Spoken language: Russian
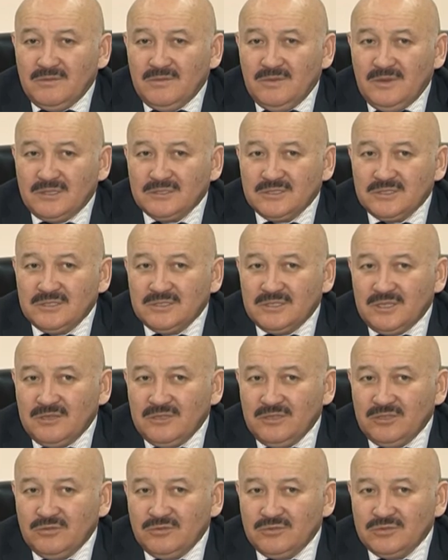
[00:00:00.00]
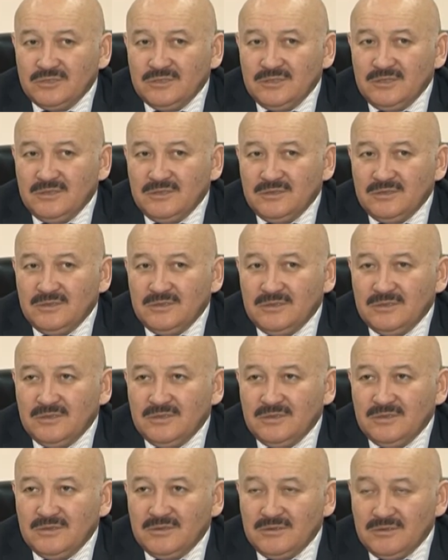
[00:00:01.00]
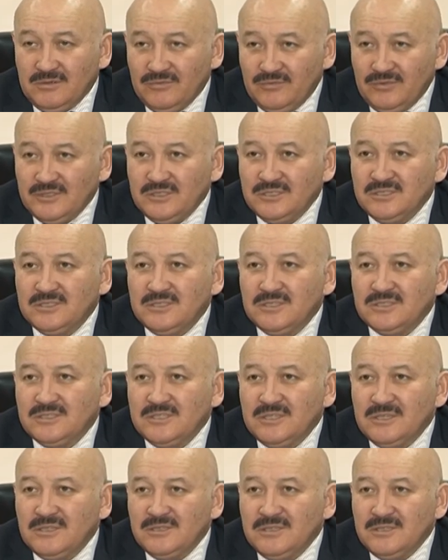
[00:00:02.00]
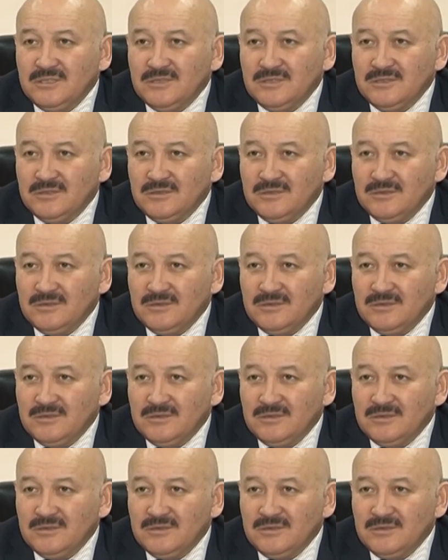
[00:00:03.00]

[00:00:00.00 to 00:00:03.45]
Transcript: нашей стране нужны э, физически сильные,